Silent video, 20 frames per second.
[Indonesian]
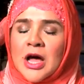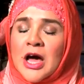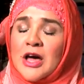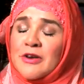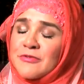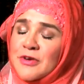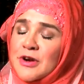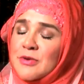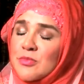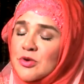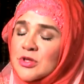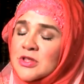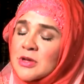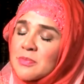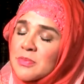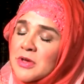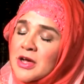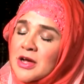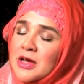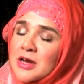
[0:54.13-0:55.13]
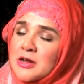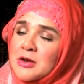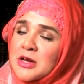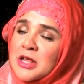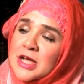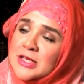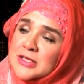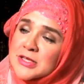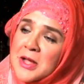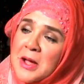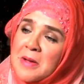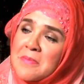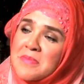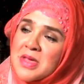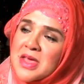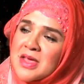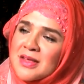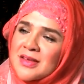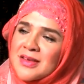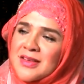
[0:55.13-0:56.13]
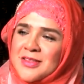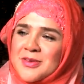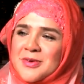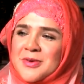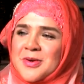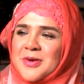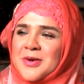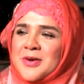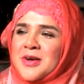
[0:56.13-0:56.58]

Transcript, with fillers: harvermut tapi yang ada dikasih kambing gitu